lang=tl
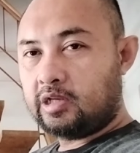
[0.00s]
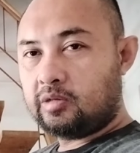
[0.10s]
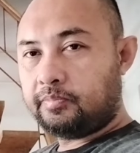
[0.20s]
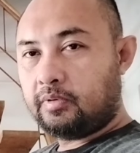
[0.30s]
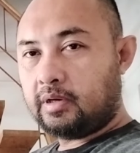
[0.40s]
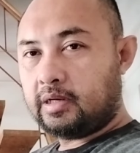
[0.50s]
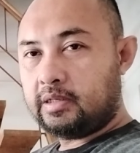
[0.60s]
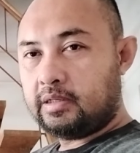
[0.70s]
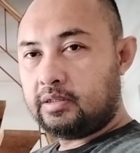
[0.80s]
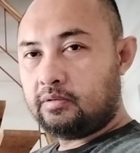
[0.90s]
ito po
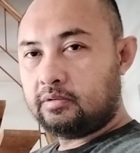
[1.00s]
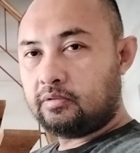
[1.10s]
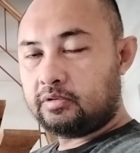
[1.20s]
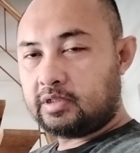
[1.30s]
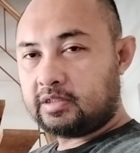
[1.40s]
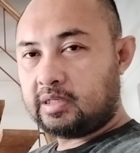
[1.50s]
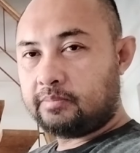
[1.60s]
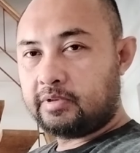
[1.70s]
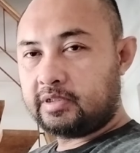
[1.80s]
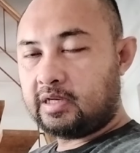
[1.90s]
ay yung contact
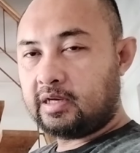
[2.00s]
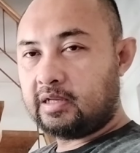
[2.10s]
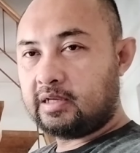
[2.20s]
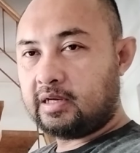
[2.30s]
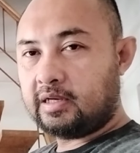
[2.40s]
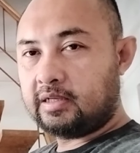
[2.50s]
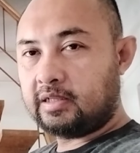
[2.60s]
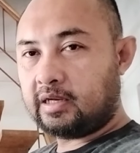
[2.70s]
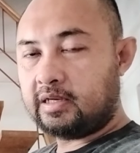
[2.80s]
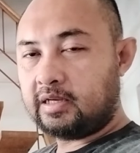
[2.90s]
number talaga na
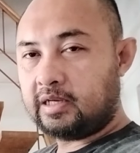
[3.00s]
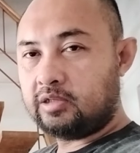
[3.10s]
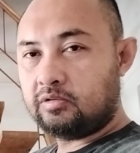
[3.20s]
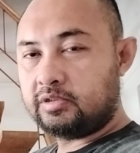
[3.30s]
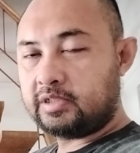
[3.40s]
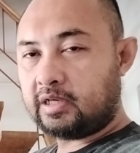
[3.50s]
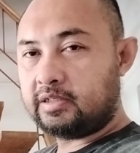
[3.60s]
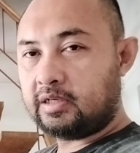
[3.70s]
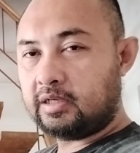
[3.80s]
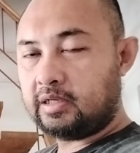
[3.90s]
nakalagay doon sa
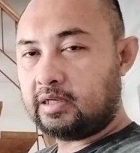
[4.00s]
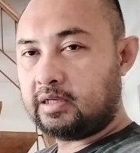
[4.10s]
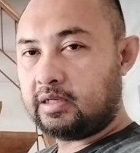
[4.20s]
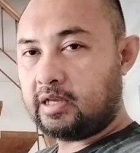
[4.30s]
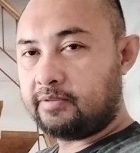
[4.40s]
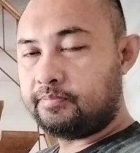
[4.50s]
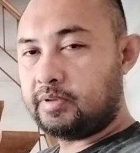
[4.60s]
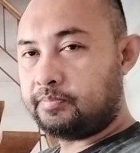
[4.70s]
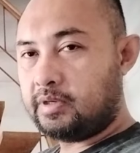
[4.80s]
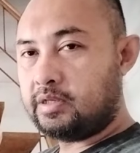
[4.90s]
kanyang uh, ah,
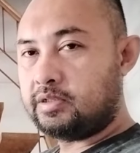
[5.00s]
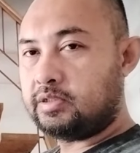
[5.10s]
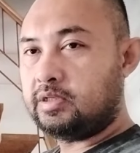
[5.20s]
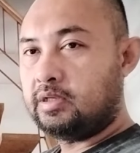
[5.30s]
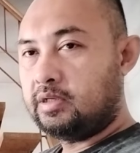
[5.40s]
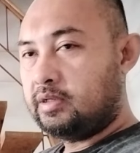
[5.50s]
FB page.